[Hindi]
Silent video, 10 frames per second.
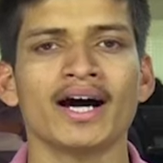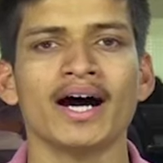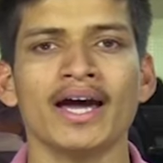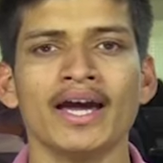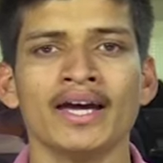
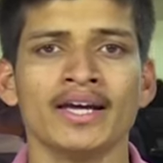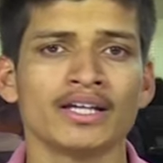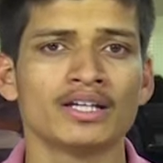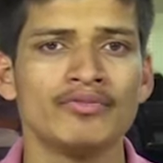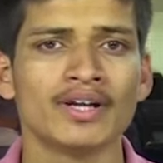कहा है
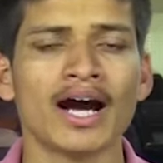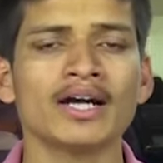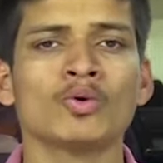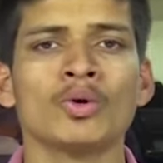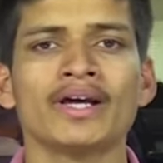कि
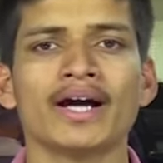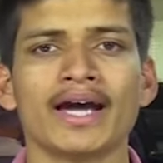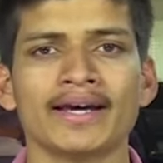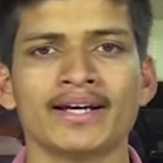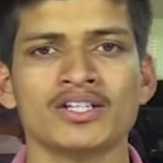विराट कोहली का
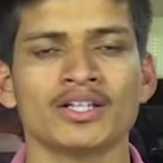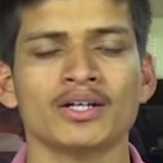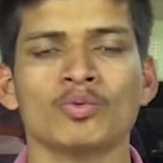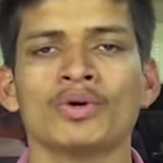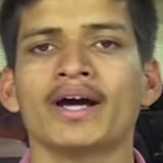
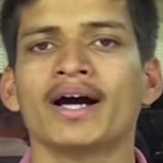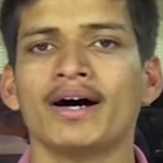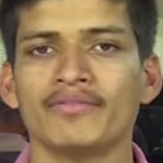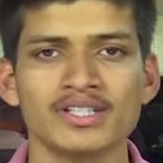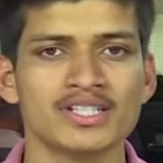एग्रेशन उन्हें
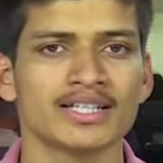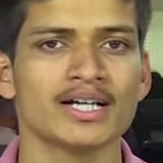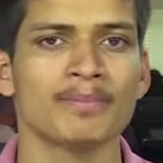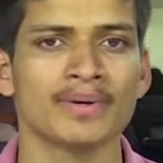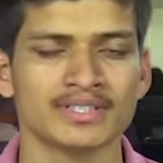काफ़ी
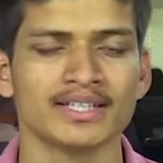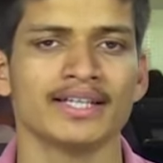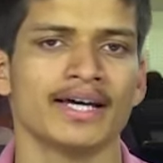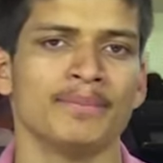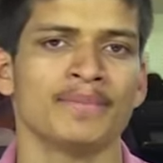ज़्यादा
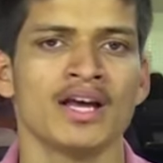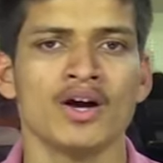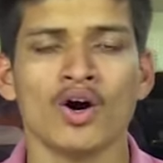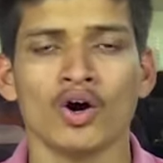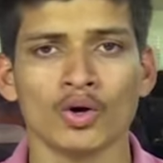पसंद है
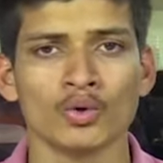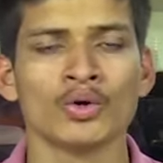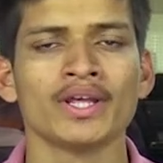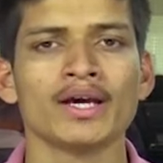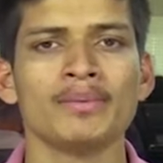और
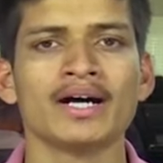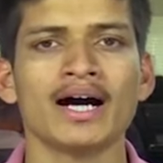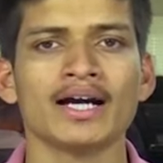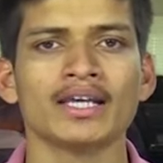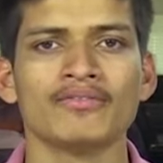उन्होंने ये भी
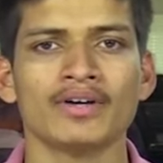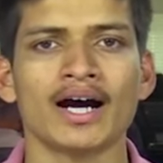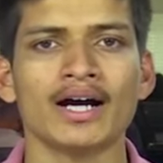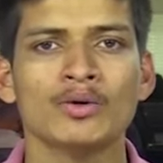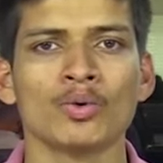कहा कि
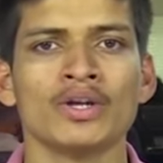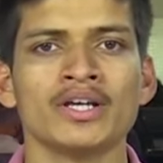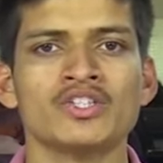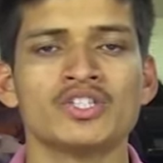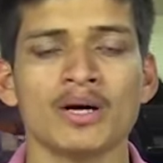विराट
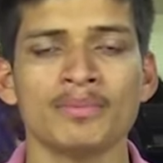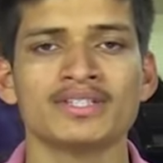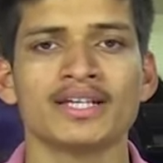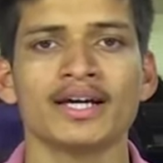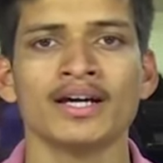कोहली जब
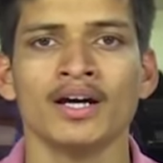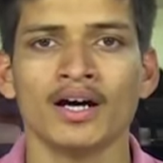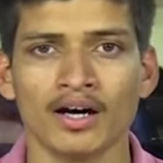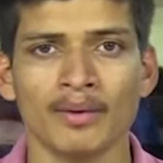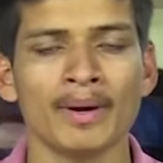से
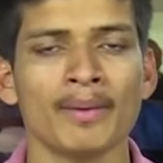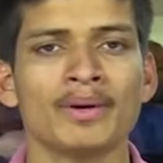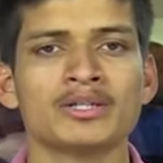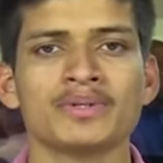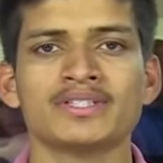आ, मैं
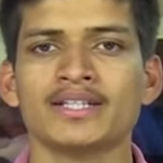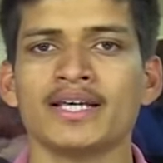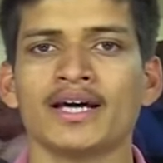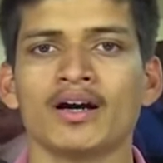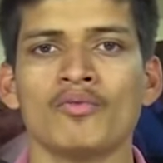बचपन से
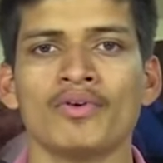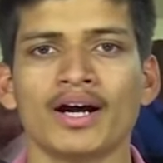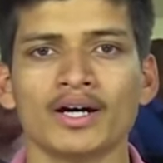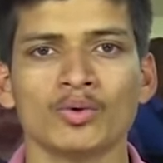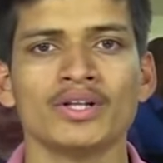देख रहा हूँ
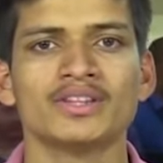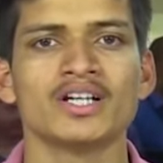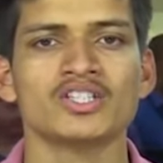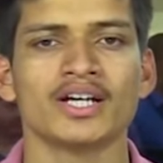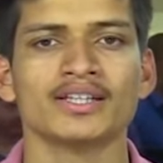विराट कोहली
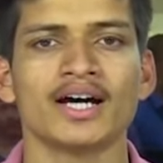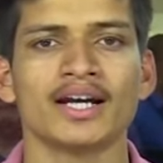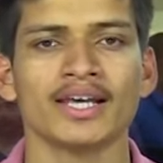इतना शानदार